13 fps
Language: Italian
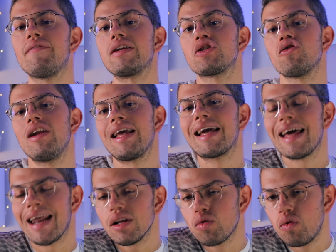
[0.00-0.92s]
versione
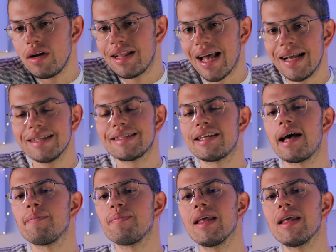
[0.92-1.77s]
gratuita in sé